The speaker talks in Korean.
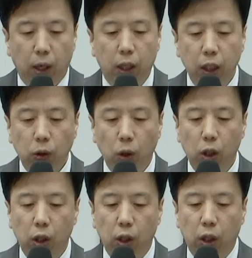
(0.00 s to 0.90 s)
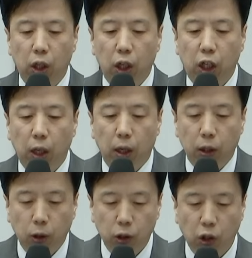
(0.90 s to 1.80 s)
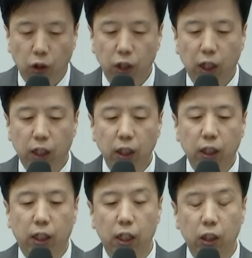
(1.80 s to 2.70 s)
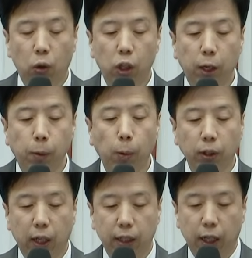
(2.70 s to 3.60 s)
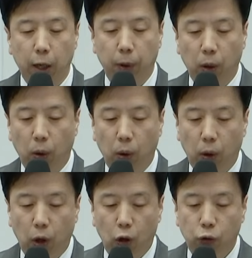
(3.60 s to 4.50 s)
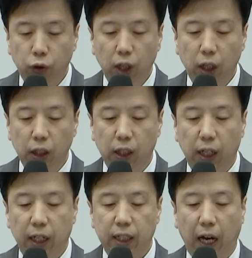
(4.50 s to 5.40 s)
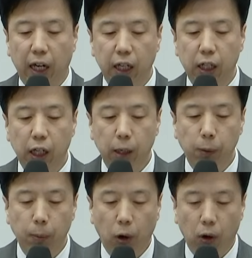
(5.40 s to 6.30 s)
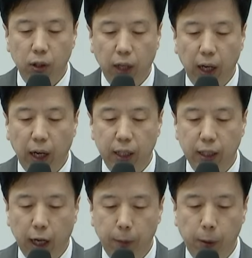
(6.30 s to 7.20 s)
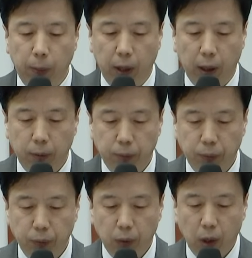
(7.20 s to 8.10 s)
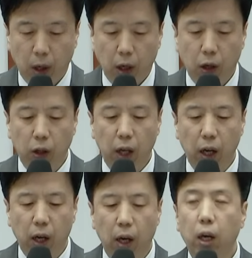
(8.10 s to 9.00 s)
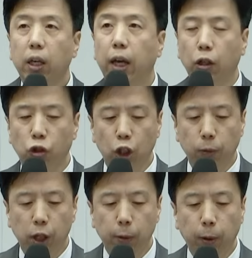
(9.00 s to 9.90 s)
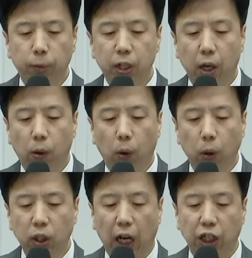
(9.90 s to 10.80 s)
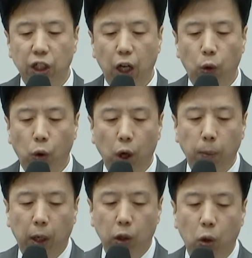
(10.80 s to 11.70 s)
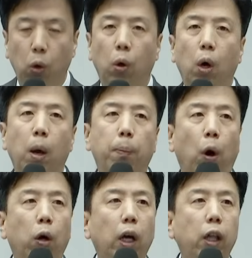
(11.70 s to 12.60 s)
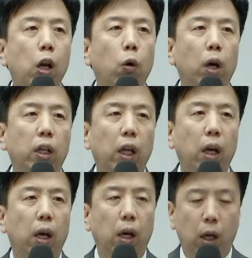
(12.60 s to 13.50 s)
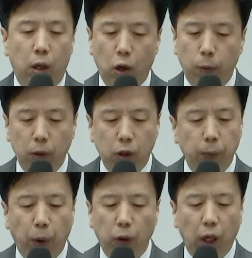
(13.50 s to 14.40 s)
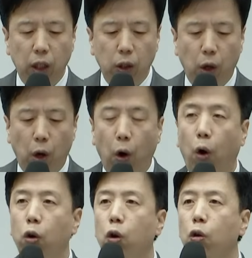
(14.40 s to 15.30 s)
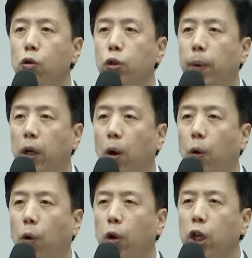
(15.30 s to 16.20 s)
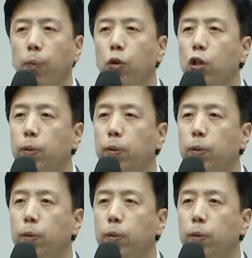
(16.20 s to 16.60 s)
그리스도를 전자는 그리스도를 힘입어 사는 사람이고 후자는 자기를 힘입어 살아가는 사람입니다. 그런데 예수님을 힘입지 않고 자신의 노력만으로 변화되려고 할 때 여러분 그 변화는 어려울 수밖에 없고 힘들